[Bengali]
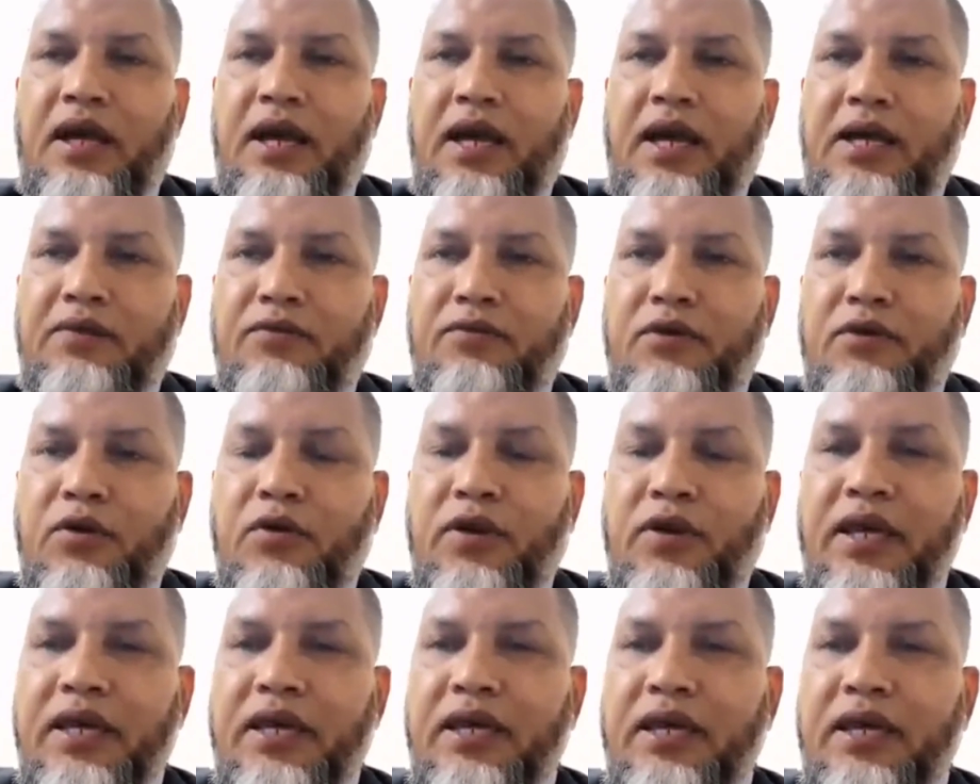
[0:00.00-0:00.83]
এরপরে
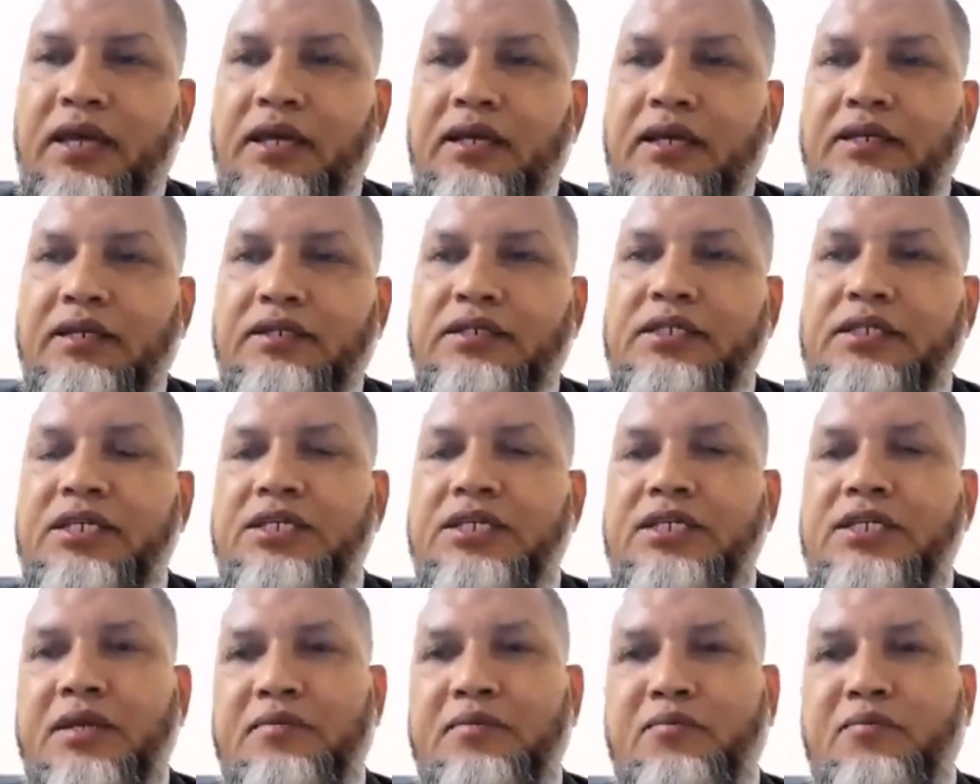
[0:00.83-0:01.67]
অনেকে
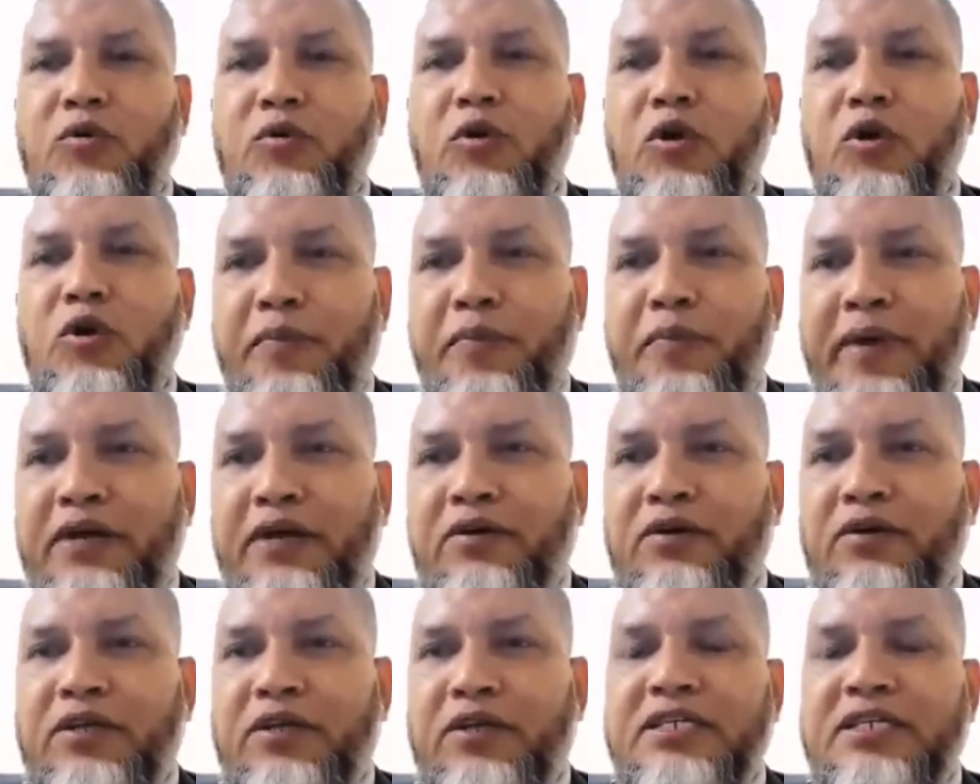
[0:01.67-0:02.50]
জিনিসটার মূল্য পে
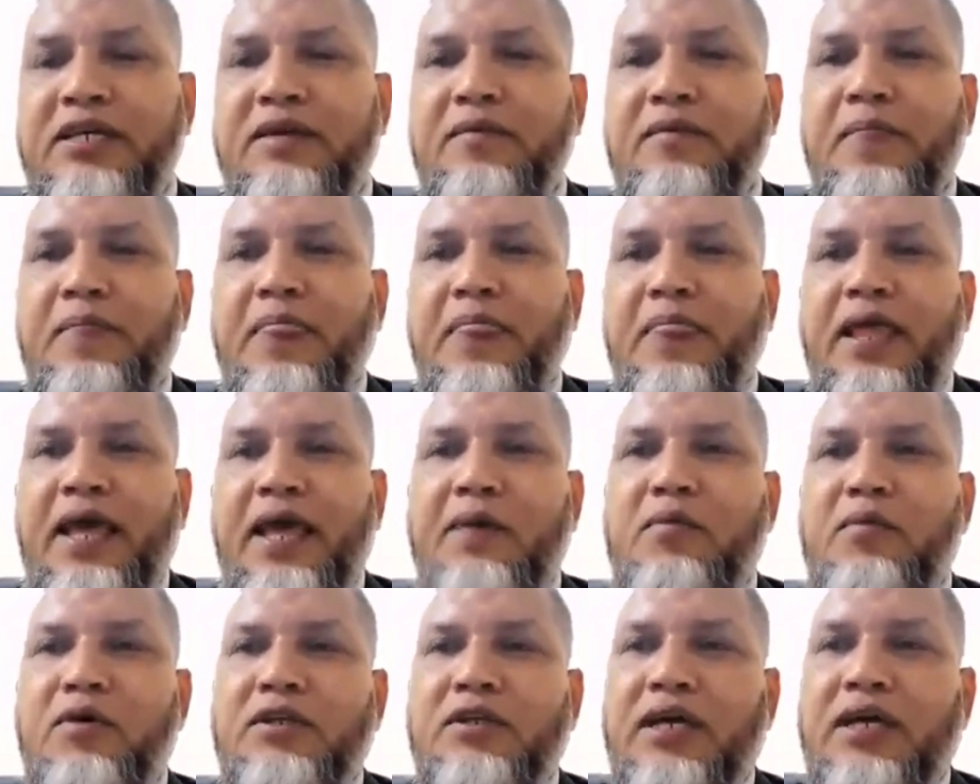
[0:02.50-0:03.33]
করেছে
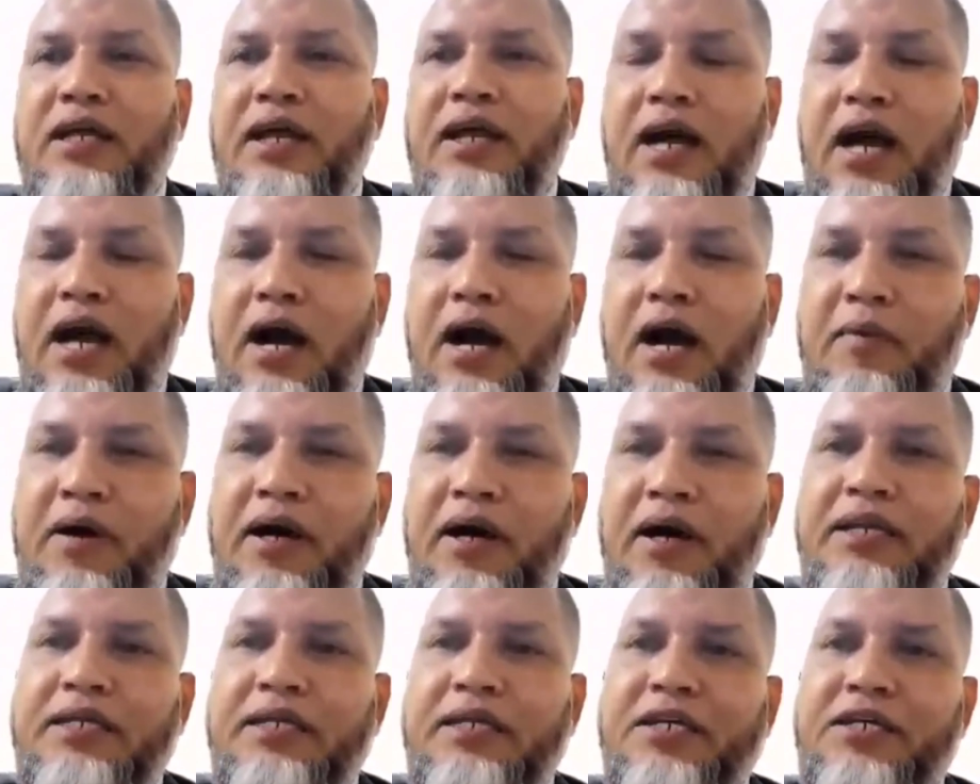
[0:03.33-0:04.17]
এবং তারা আবার
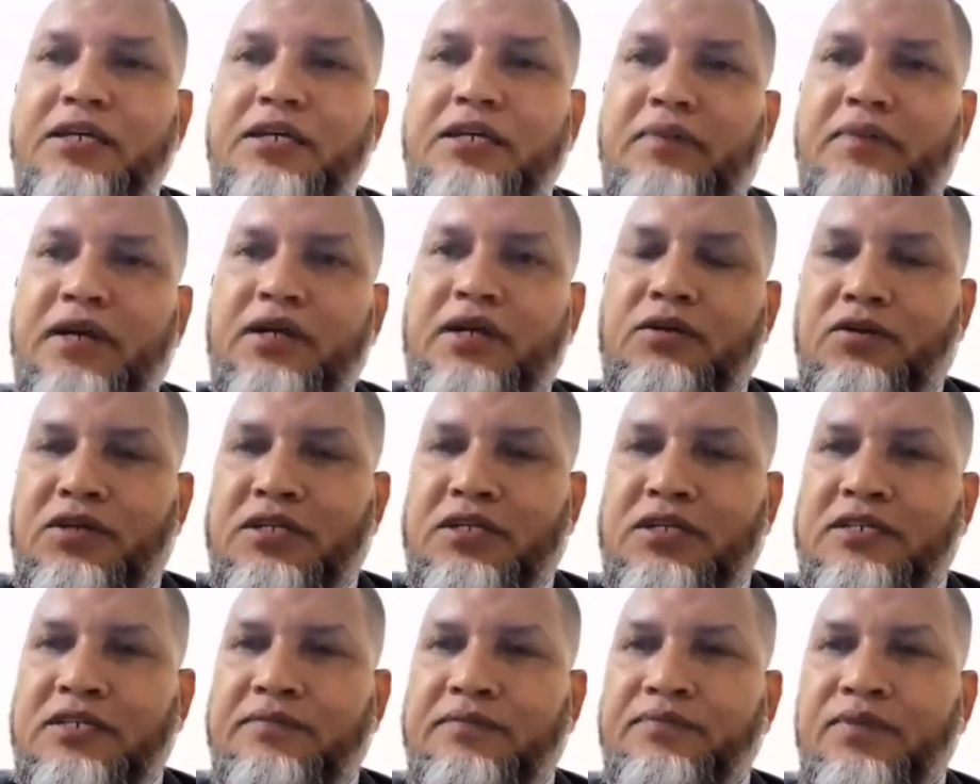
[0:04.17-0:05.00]
এটা ডিমান্ড
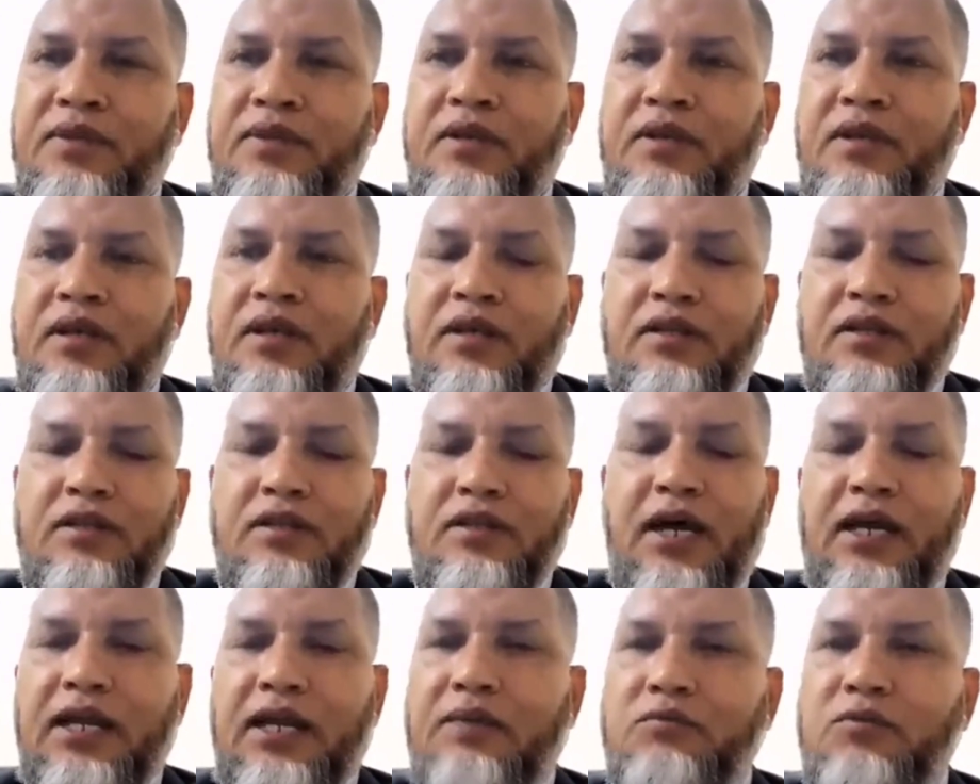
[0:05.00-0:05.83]
করেছে
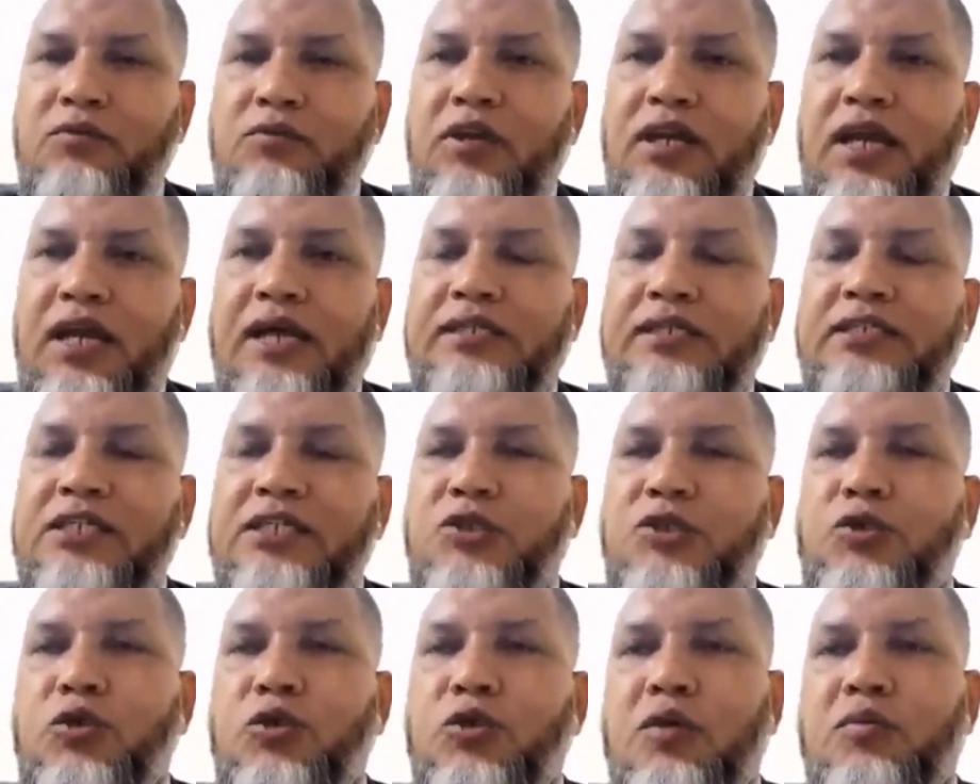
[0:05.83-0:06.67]
আলহামদুলিল্লাহ আজকে
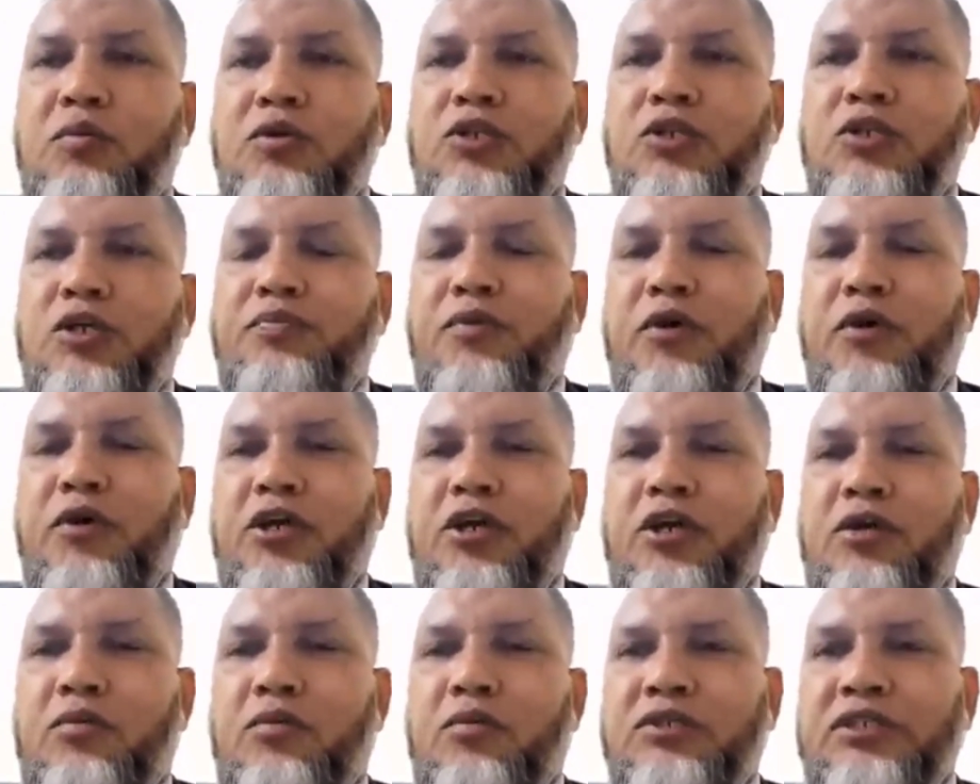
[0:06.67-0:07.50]
ষোলো বছর পরের
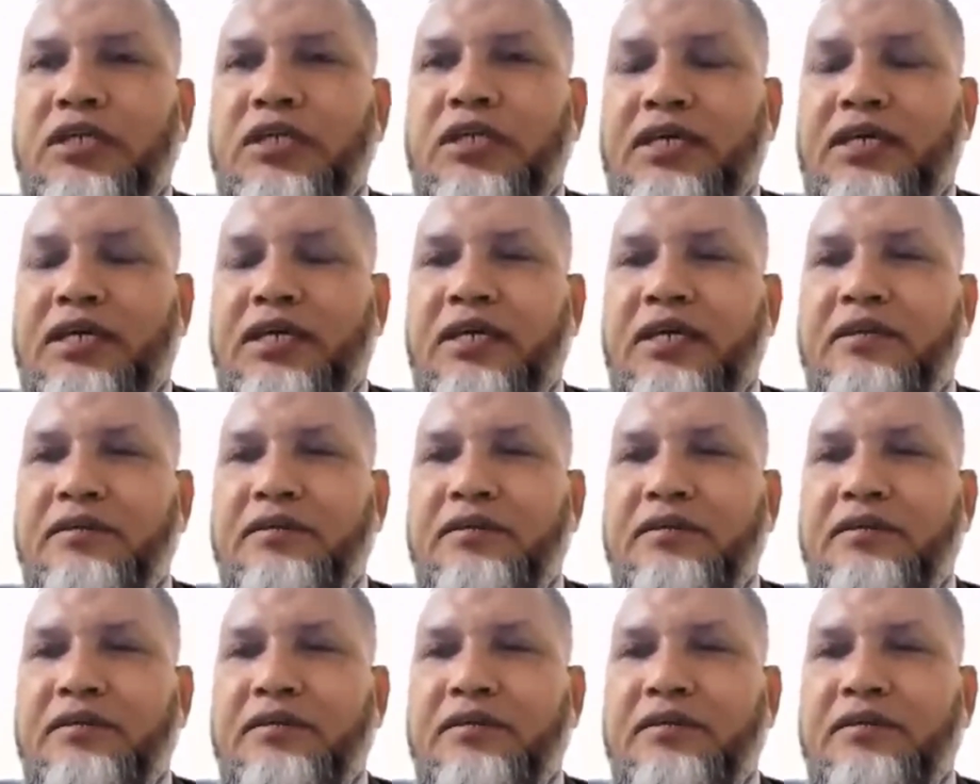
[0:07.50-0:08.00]
অবস্থা দেখেন